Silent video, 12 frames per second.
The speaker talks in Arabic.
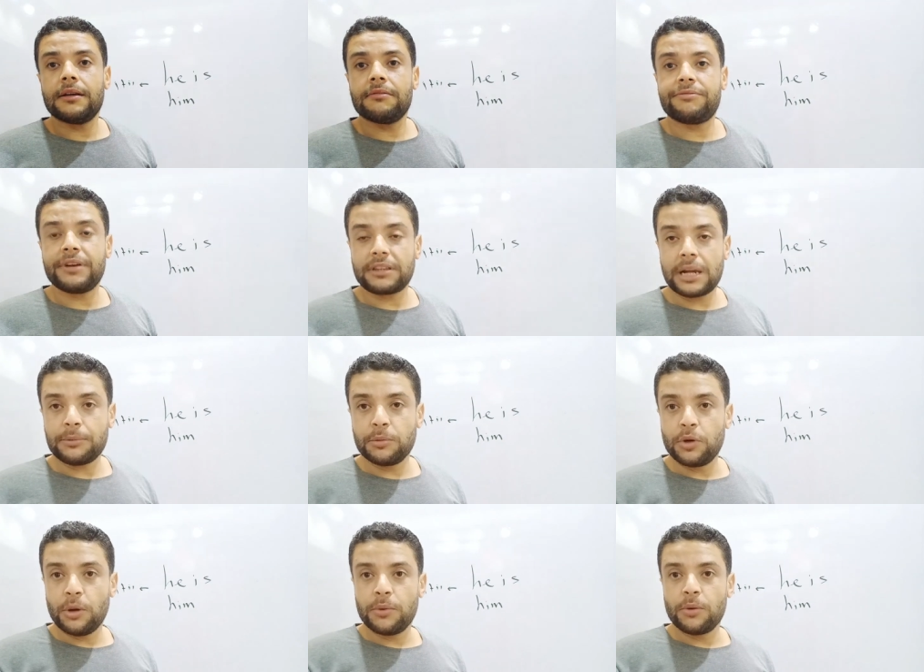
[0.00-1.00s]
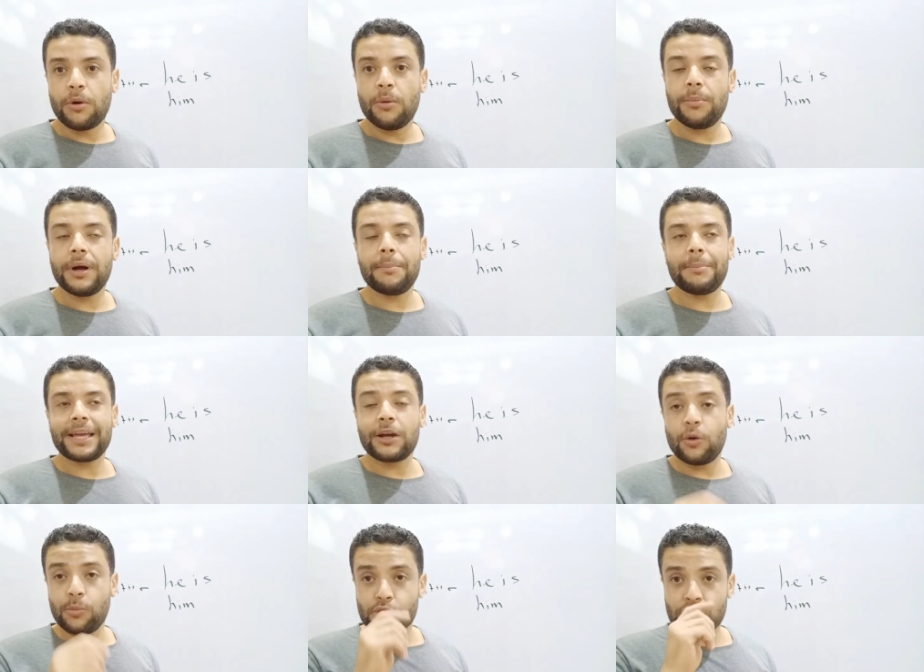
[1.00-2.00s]
فطلبت منهم انهم هم ما
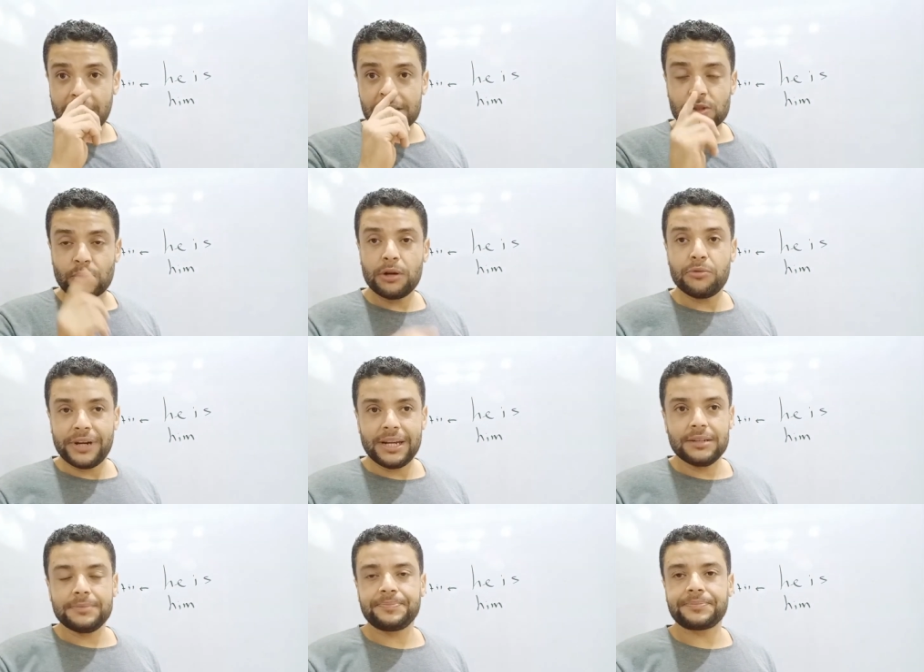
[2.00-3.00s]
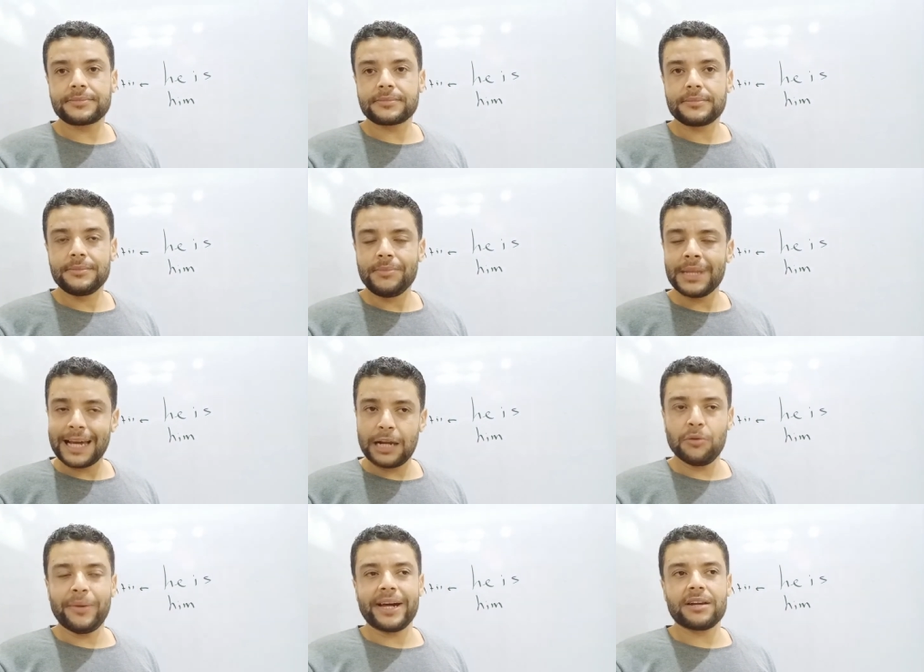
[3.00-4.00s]
يجاوبوش على السؤال وفعلا
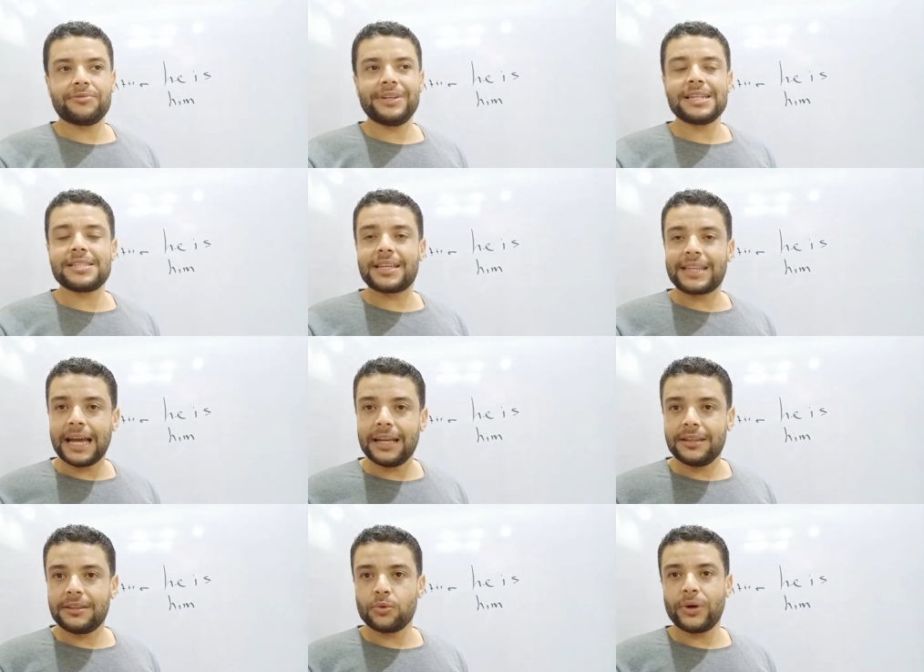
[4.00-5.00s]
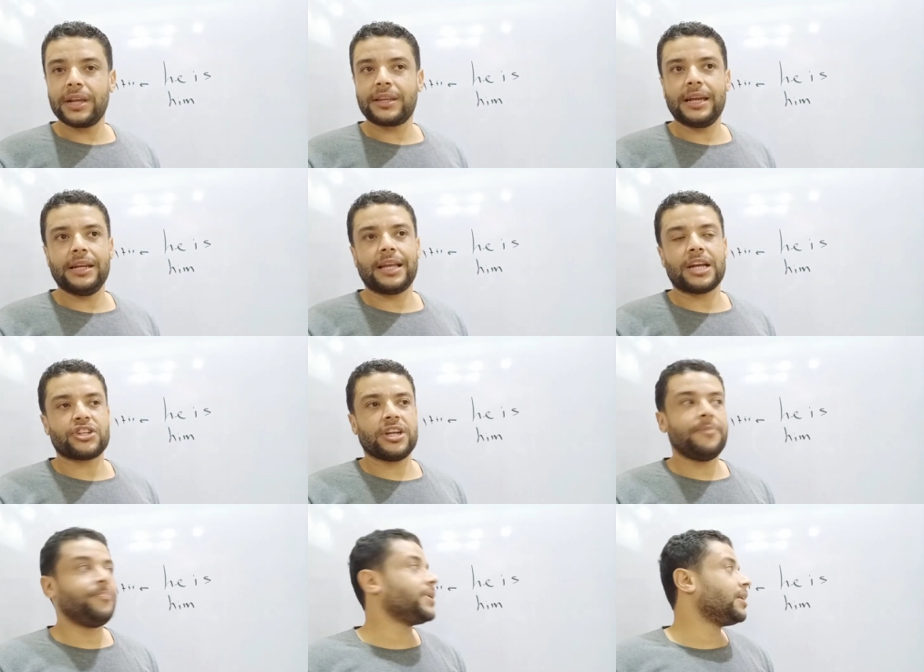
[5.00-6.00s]
اغلبهم عارف في ناس اجتهدت وقالت قالت
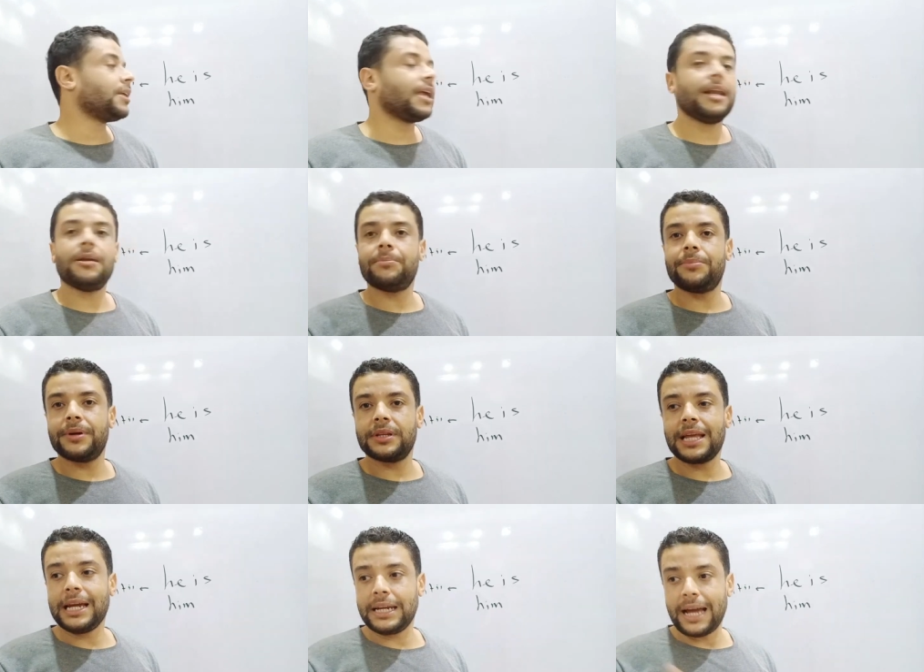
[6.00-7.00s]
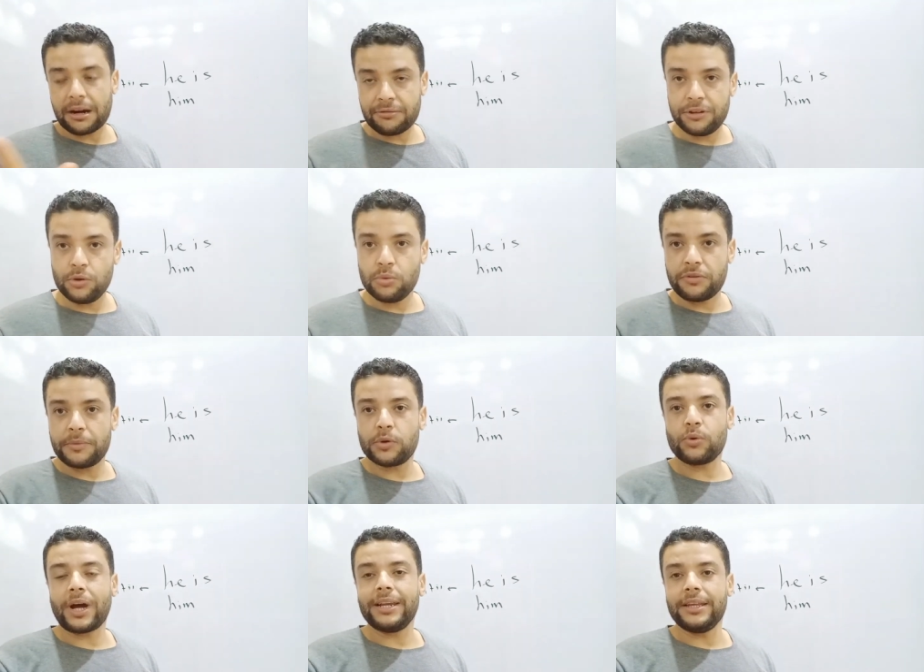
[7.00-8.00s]
عشان الكلب ده احنا عارفينه
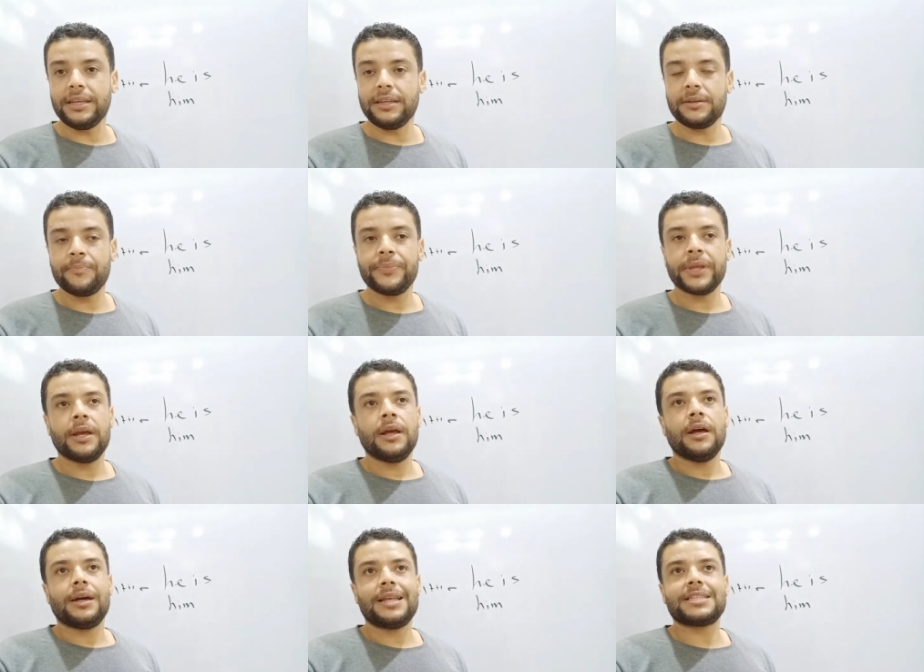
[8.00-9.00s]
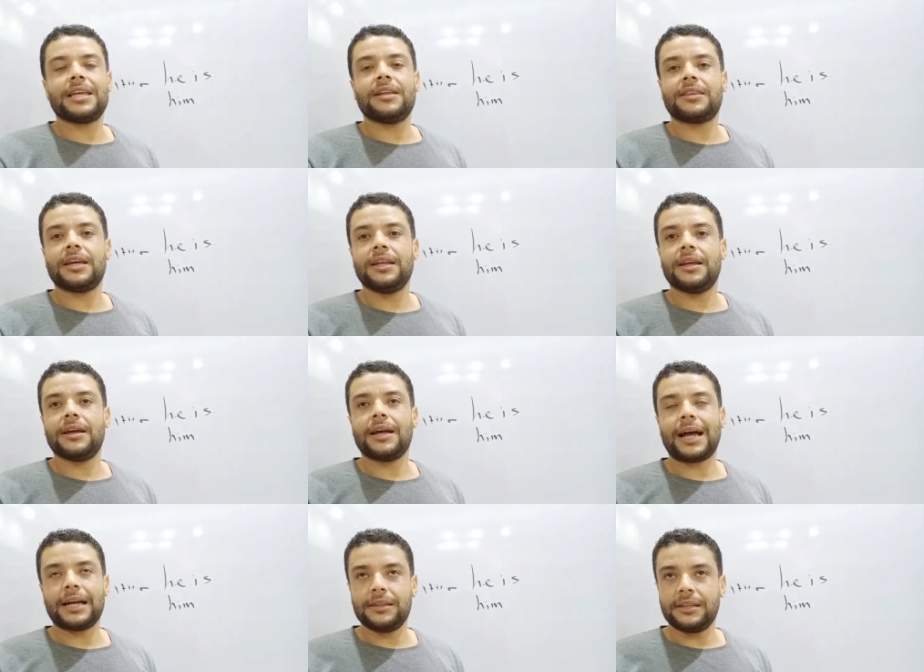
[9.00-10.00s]
فبنقول عليه هي ناس قالت تانية
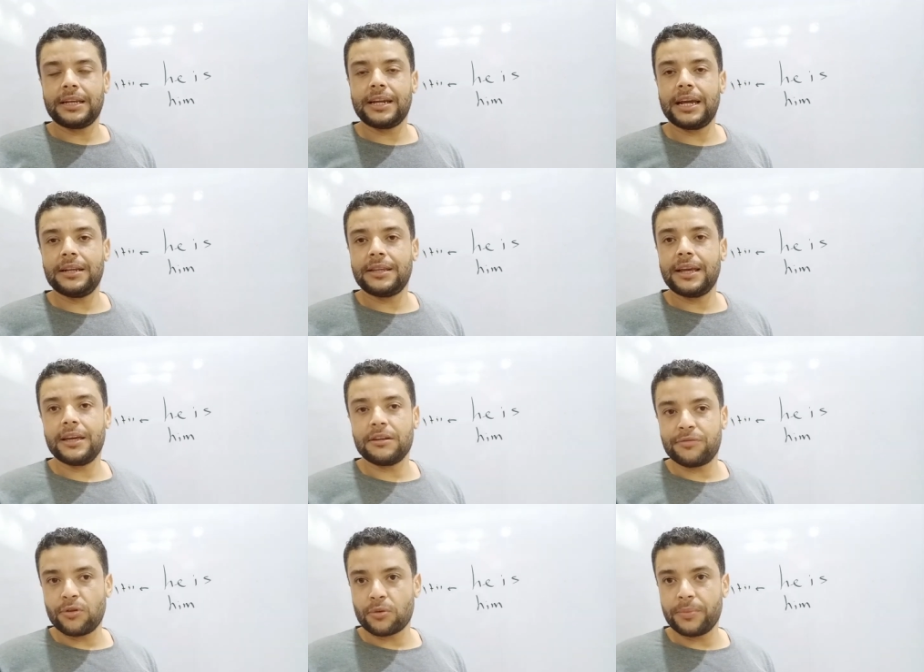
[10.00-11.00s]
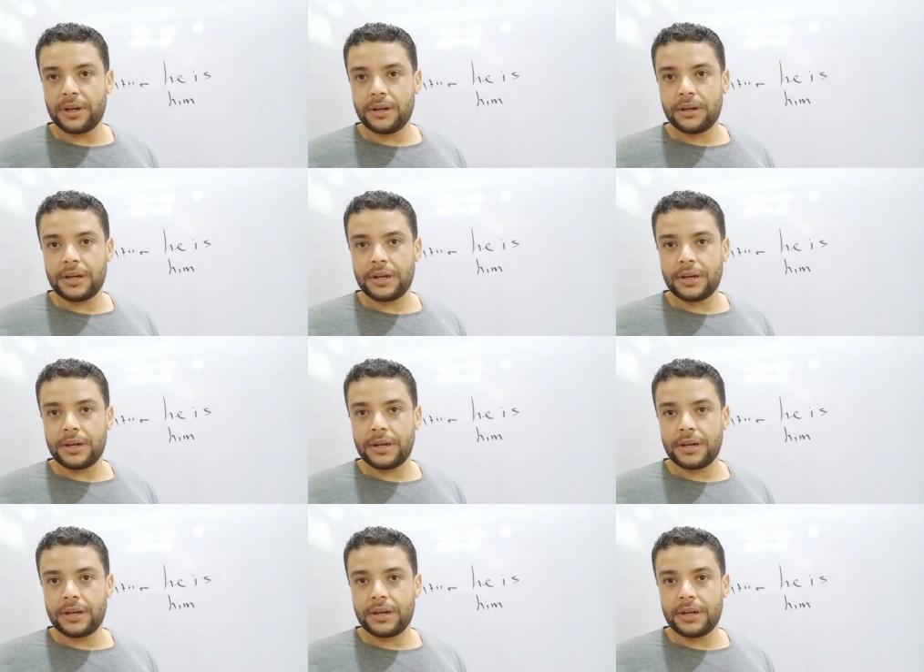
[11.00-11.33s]
حد تاني قال ده انفورمال